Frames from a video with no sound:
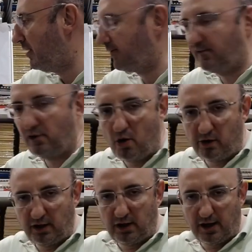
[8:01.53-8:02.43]

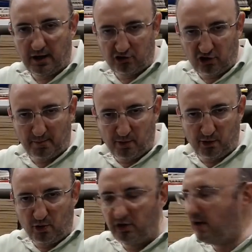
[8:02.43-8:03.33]
storica, cioè la
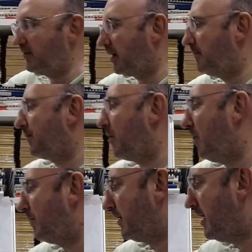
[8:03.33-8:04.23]
Borgogna vera e
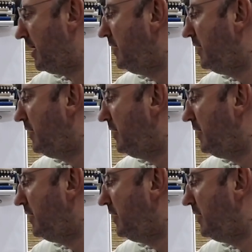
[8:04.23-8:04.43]
propria,